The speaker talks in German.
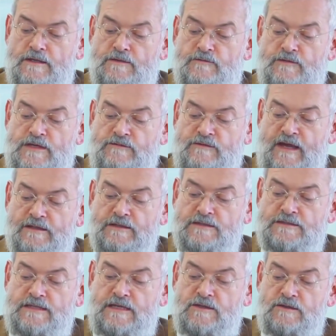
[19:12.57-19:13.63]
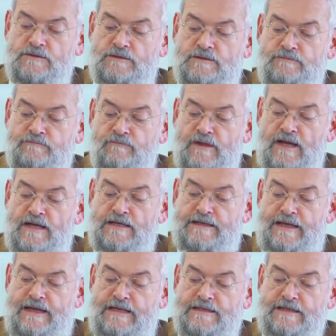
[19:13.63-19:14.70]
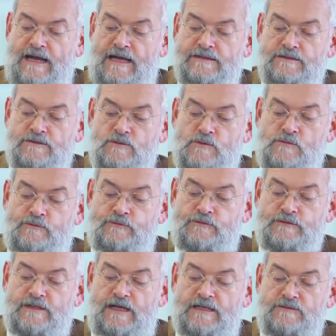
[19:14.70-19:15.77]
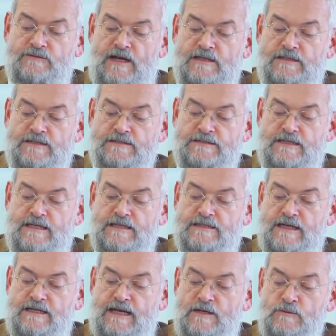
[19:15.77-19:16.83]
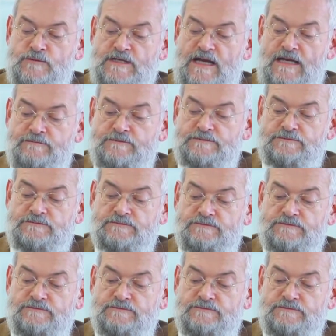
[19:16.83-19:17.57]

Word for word: Wie werden Sie nun den anrufen, an welchen Sie nicht geglaubt haben?